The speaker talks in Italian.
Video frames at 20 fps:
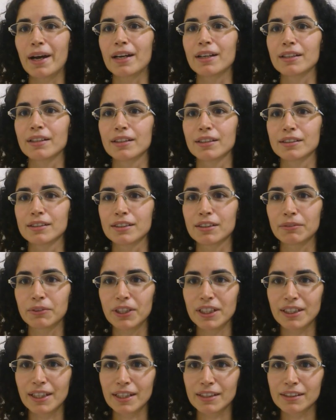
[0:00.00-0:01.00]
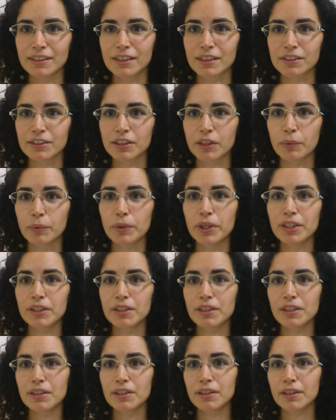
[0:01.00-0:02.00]
ma eh, se volete essere
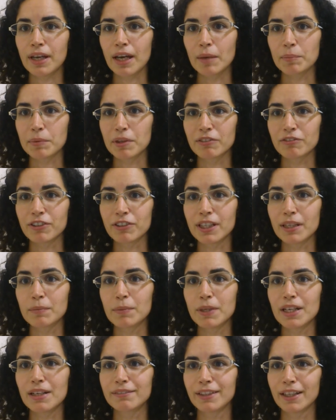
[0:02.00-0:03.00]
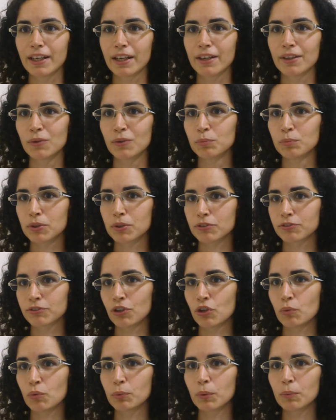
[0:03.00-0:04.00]
seguiti è preferibile avere un
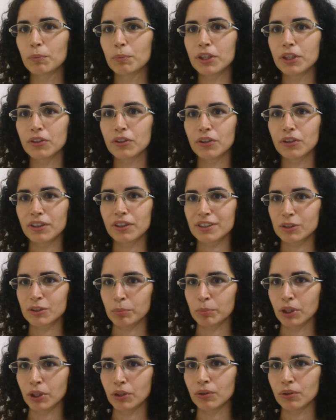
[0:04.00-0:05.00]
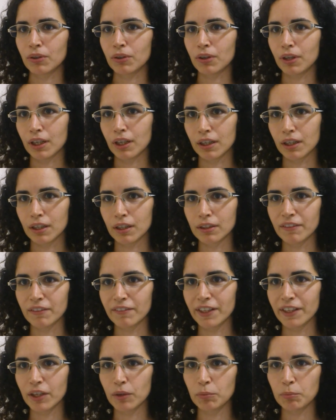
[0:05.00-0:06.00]
profilo pubblico rispetto ad
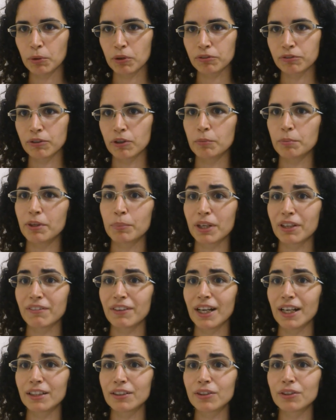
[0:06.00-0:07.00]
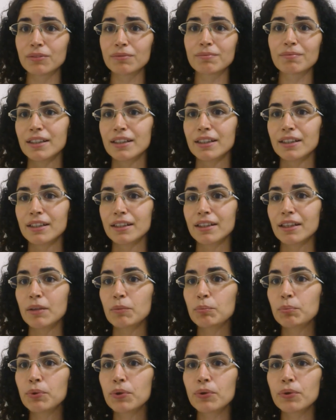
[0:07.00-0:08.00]
avere un profilo privato. Eh,
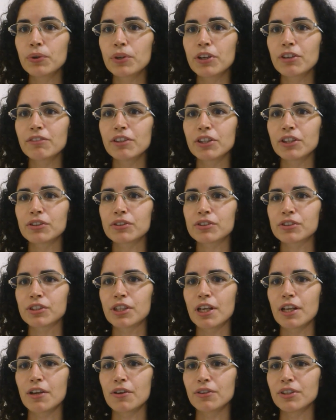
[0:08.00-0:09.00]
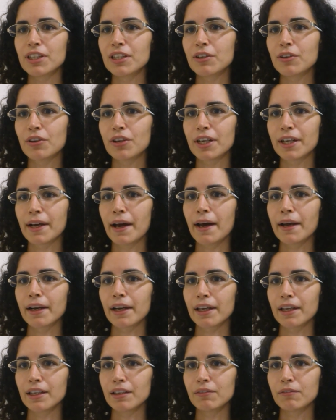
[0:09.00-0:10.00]
in più io vi consiglio di
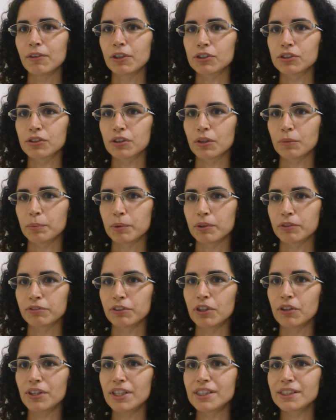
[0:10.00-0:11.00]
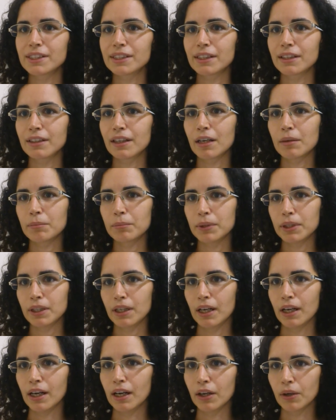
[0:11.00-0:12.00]
collegare il vostro profilo Instagram
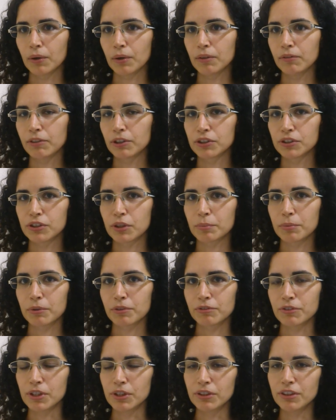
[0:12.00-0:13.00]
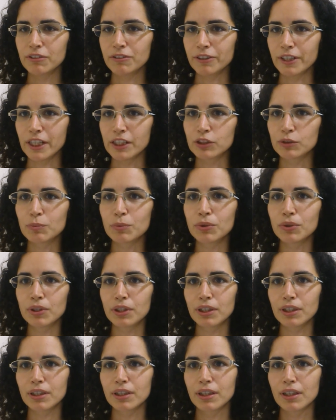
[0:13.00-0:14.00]
al vostro profilo di
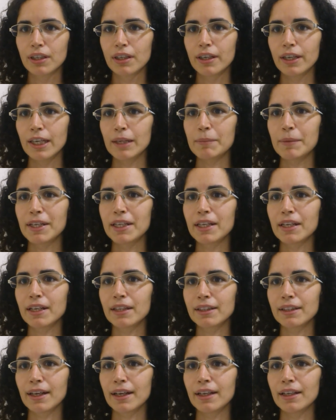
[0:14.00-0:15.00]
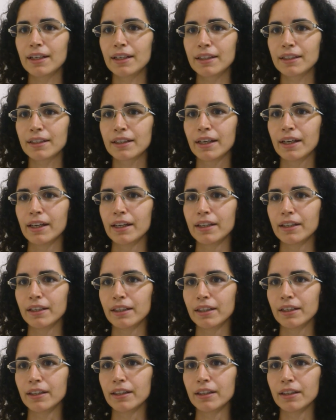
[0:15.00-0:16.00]
Facebook in maniera tale che
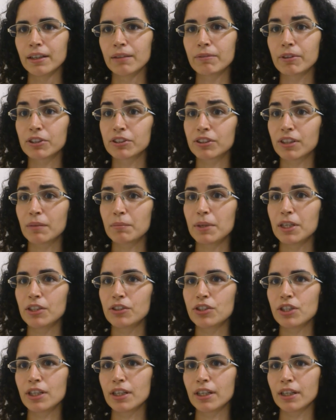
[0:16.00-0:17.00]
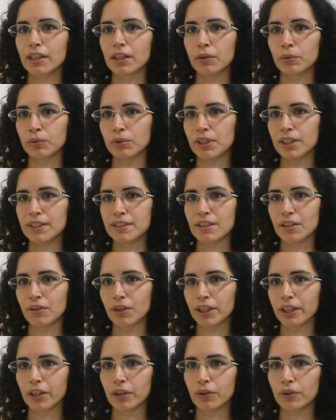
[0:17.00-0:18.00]
eh, i vostri amici che utilizzano
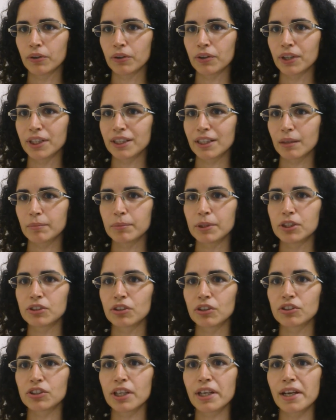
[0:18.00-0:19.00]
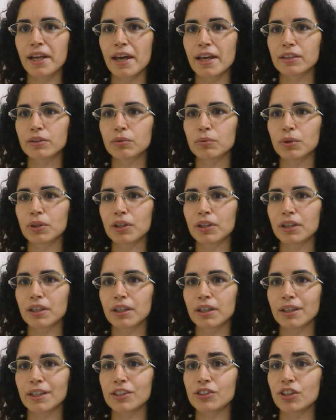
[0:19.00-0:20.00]
anche loro entrambi i social network
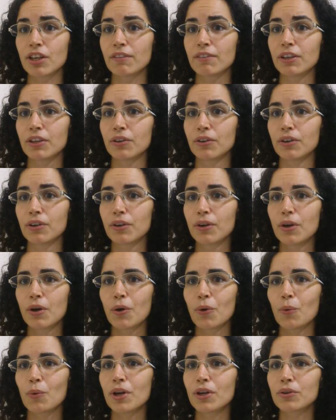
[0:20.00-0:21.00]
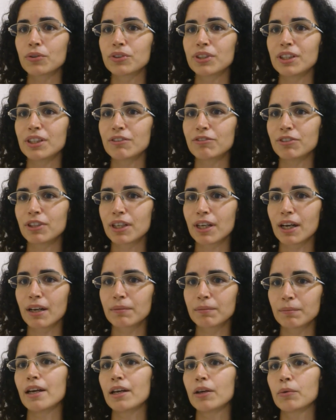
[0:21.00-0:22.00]
ricevano una notifica
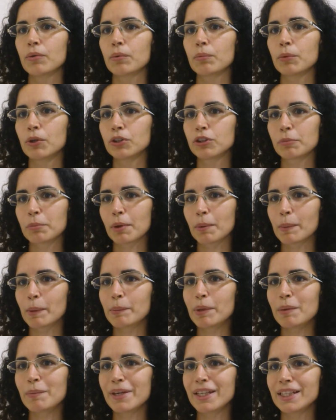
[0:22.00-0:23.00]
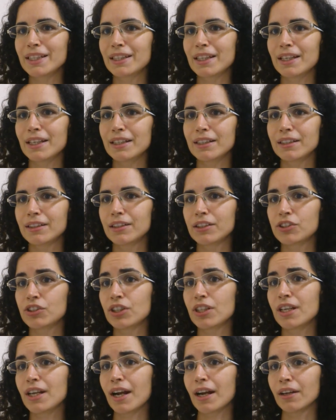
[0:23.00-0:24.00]
e molto probabilmente
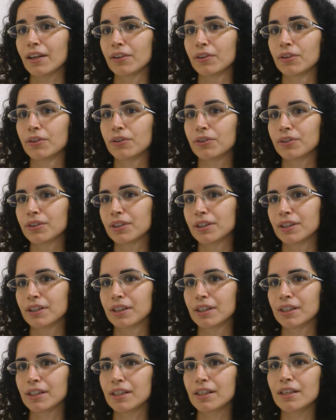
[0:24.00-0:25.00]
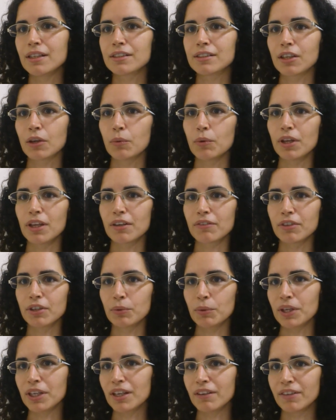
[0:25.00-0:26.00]
decideranno eh, di seguirvi,
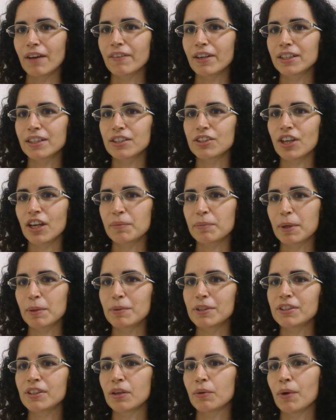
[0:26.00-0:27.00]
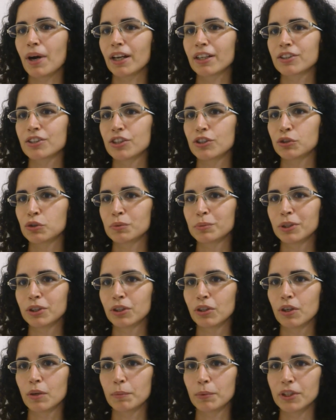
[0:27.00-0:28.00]
quindi avrete già i primi seguaci
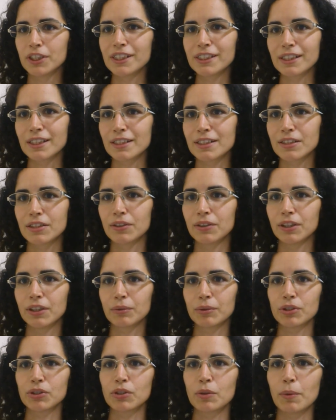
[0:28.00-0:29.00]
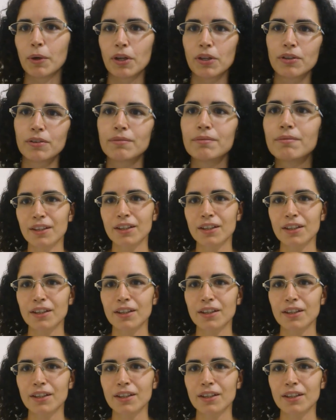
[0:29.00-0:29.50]
subito dopo l'iscrizione in questo modo.